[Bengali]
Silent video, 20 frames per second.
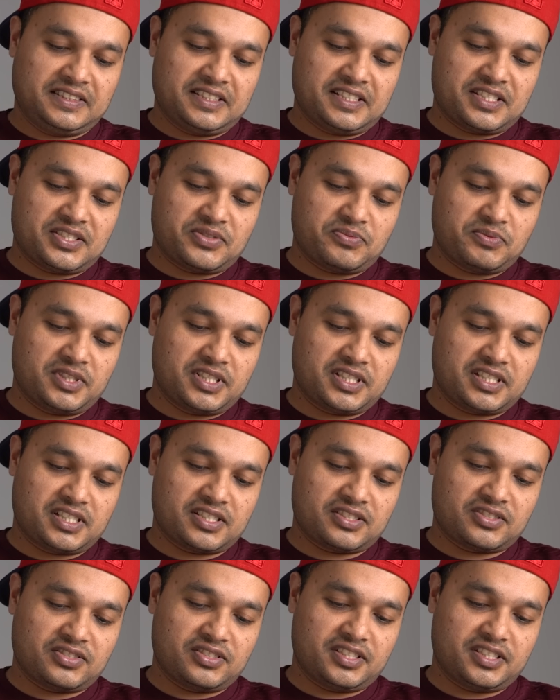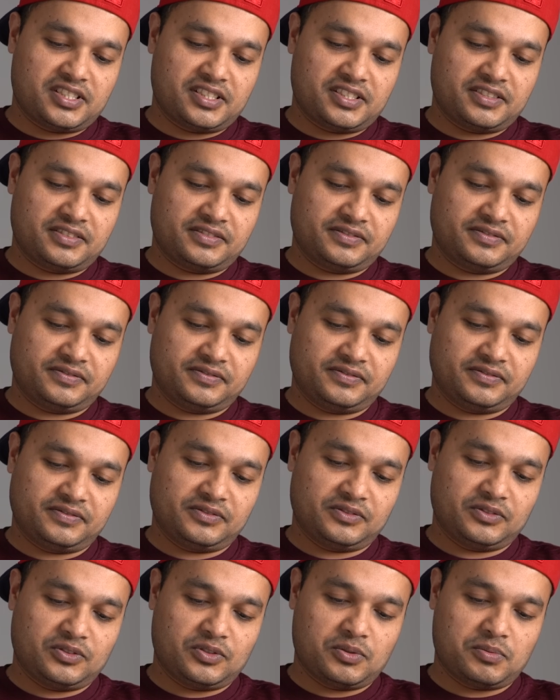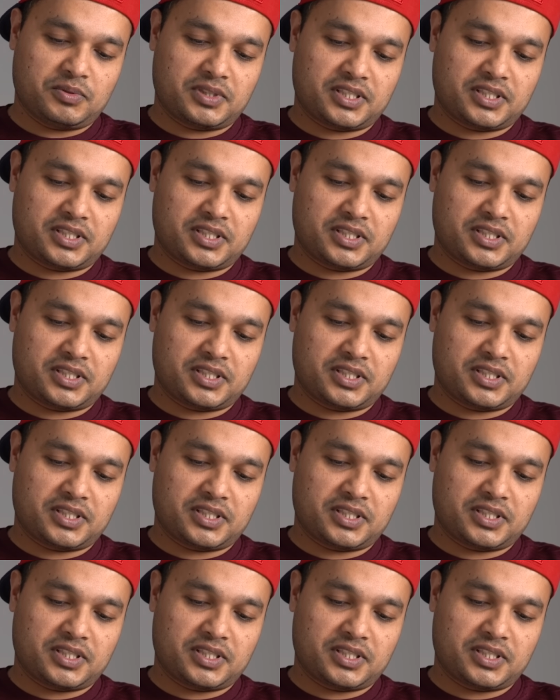এই স্মেলটা আসলে খুব